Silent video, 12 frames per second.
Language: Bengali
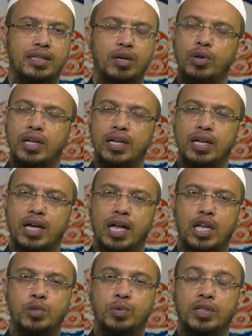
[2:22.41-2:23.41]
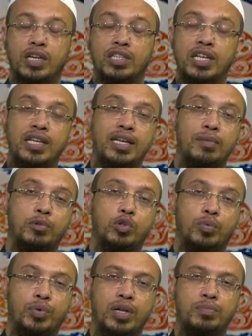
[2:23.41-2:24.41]
তাহলে আল্লাহ সুমতলা শির্কের মতো
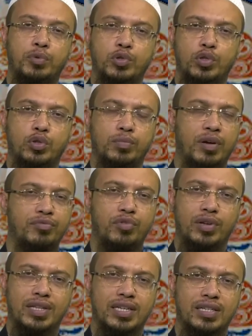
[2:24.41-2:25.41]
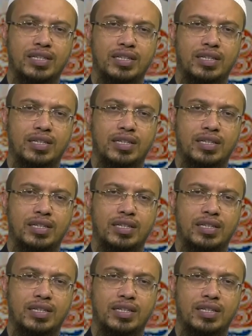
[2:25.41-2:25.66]
অপরাধ পর্যন্ত মাফ করে দেন